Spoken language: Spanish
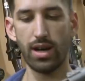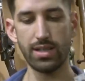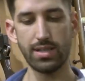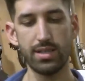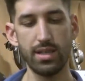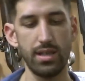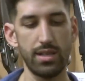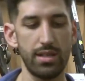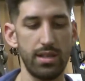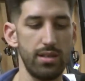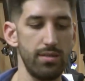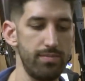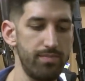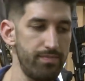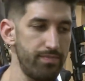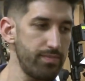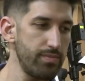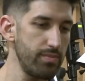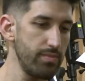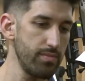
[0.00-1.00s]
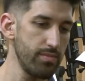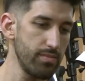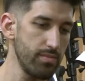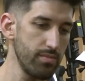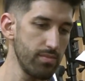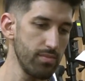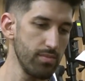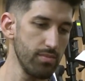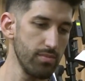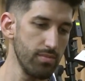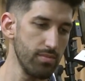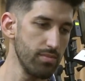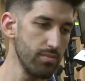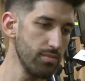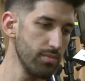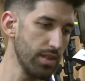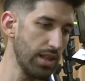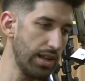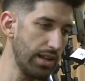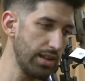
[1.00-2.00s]
A7,
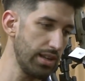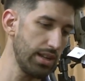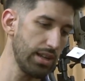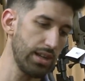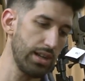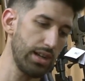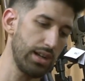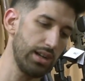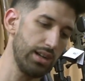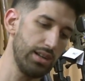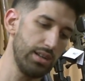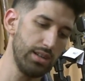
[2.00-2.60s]
la línea